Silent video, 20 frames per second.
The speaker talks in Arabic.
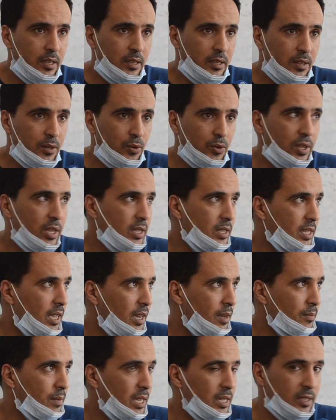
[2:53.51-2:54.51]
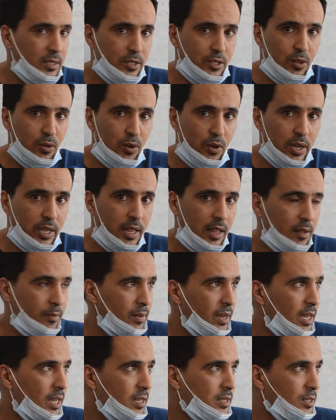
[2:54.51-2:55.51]
يودان امان صلوغه
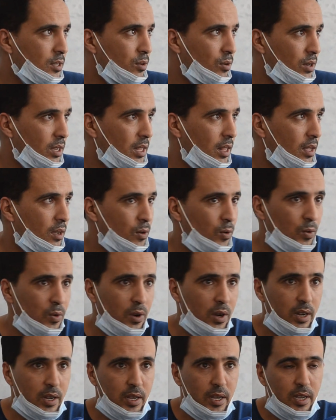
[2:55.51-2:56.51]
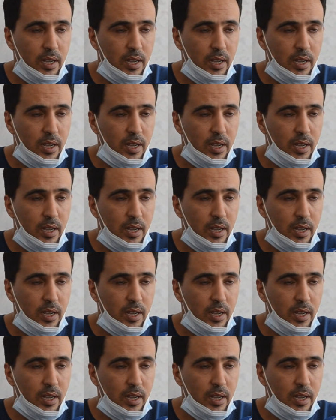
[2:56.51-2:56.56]
المال صلوغه القوه